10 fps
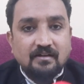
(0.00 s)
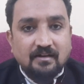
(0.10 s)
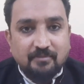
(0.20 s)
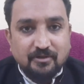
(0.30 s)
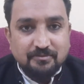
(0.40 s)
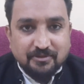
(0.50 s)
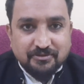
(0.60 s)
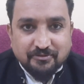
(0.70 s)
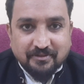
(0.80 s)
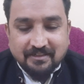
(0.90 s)
हाँ, बहुत बहुत
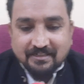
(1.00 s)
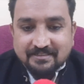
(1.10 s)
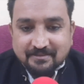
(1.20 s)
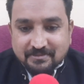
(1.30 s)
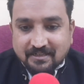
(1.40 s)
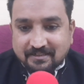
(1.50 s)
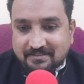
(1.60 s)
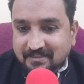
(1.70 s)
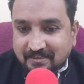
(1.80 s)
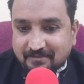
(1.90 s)
शुक्रिया शमसागा
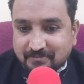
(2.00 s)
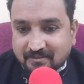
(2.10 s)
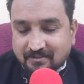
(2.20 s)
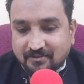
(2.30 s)
साहब